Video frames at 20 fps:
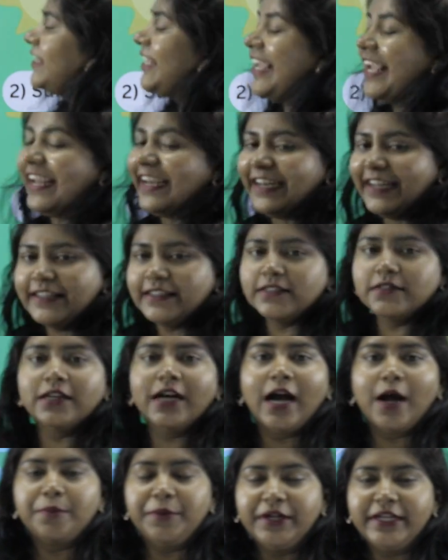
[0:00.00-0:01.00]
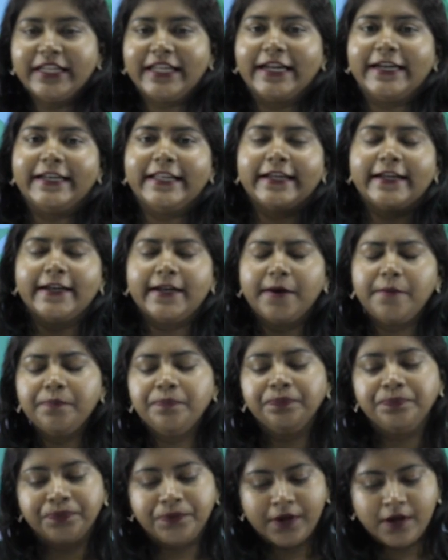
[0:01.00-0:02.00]
வந்து என்னது அப்படின்னு கேட்டிங்கன்னா
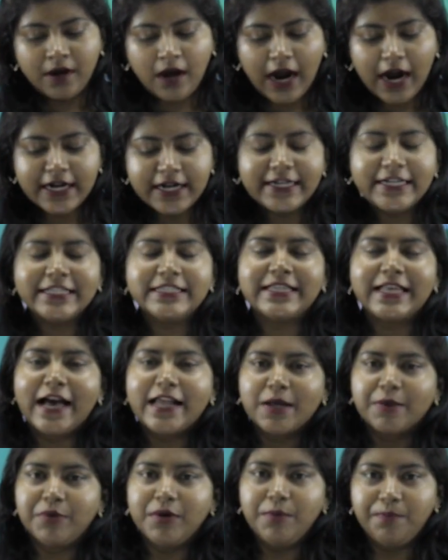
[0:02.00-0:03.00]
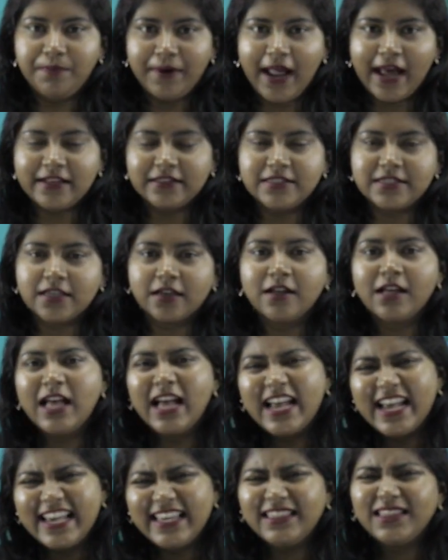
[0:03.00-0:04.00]
அன்டிசைரபிள் பிளான்ஸு
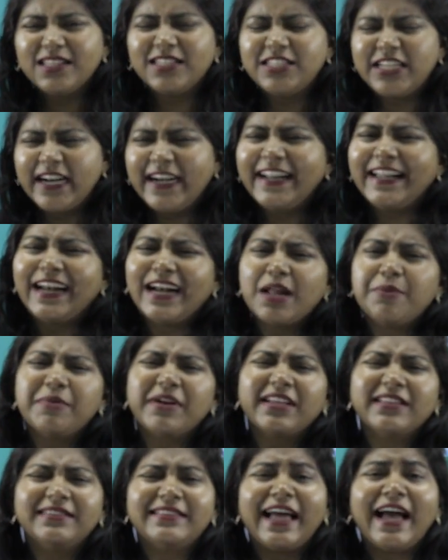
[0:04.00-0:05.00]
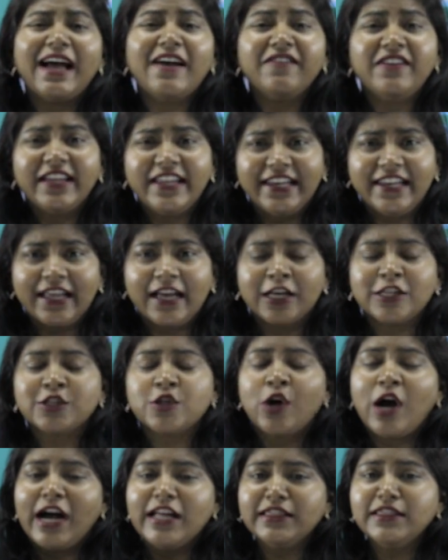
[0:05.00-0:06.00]
இந்த செடியெல்லாம் நமக்கு தேவையில்லை
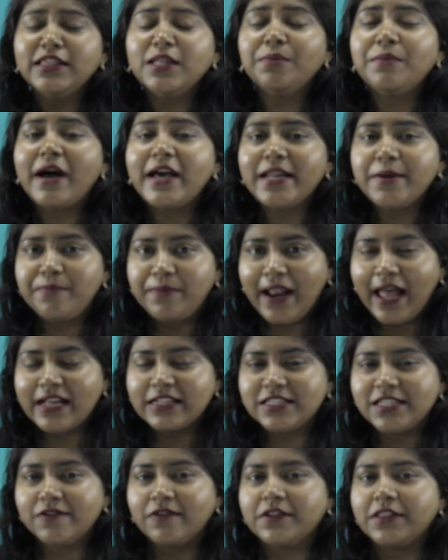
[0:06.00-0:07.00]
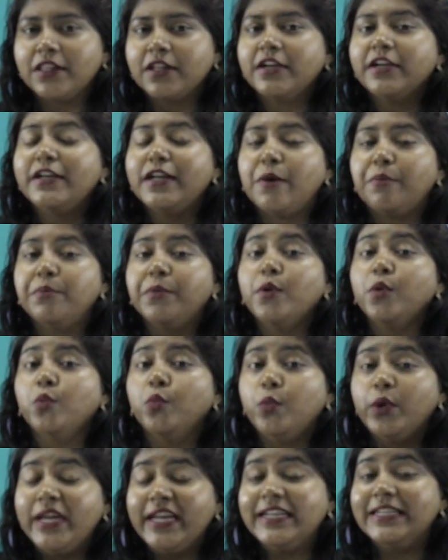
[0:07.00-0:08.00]
ஸோ அந்த மாதிரி பிளான்ஸை வந்துட்டு நம்ம
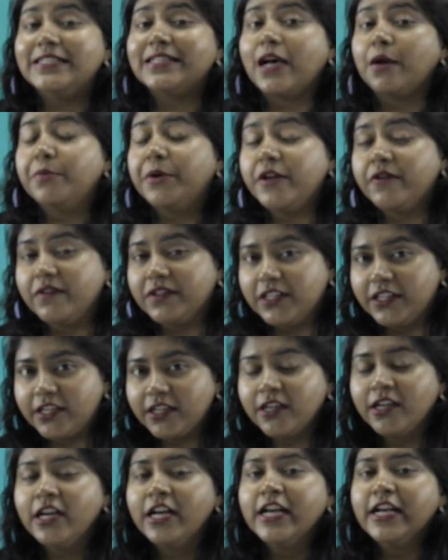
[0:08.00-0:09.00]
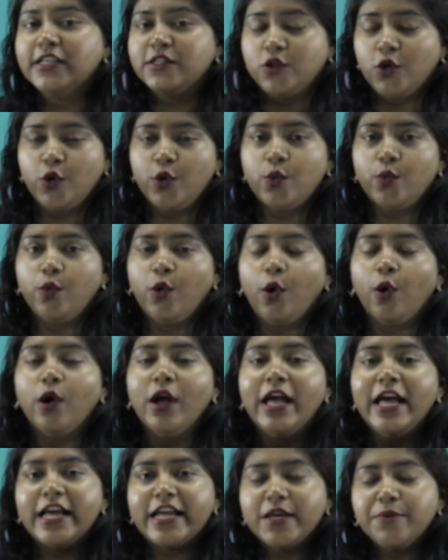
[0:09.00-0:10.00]
வீட்ஸ் அப்படின்னு வந்துட்டு சொல்லுவோம்
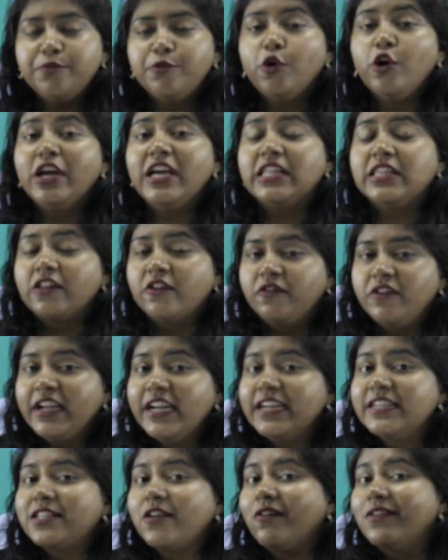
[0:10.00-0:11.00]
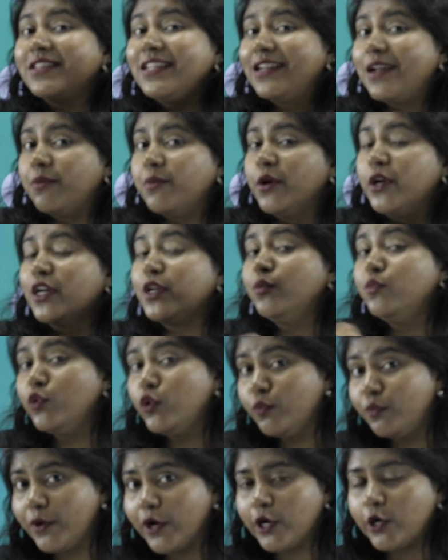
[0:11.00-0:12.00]
இப்போது இந்த வீட்ஸை வந்து நம்ம
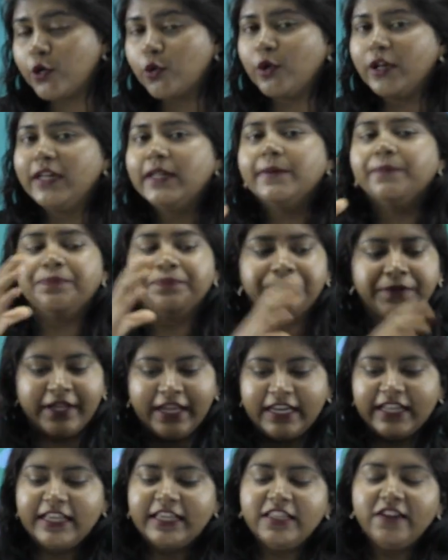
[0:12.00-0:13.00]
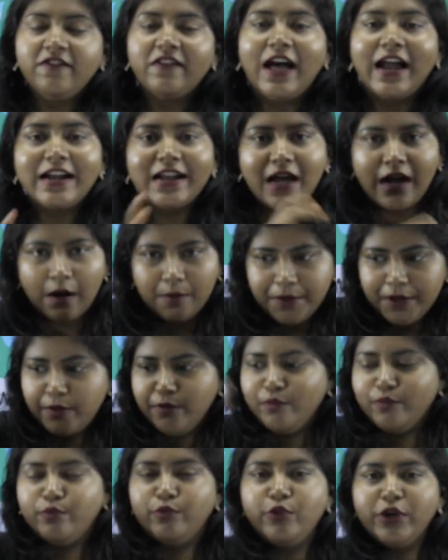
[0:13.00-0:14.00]
ரிமூவ் பண்ணுறோம்ல எனக்கு இது வேணாம்
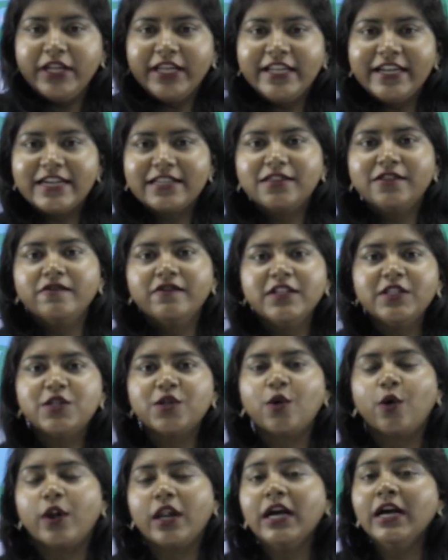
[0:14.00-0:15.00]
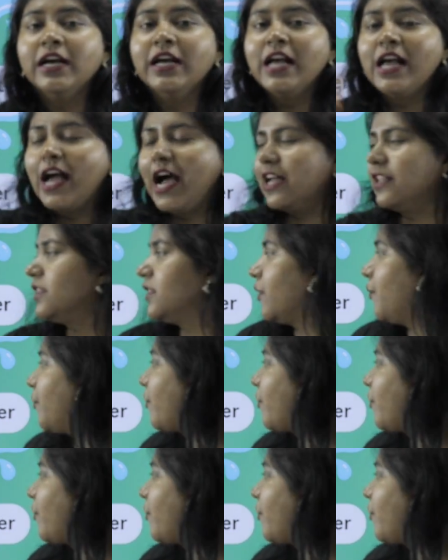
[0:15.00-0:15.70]
அப்படின்னு பிடுங்கி எடுத்து வீசுகிறோம்ல அந்த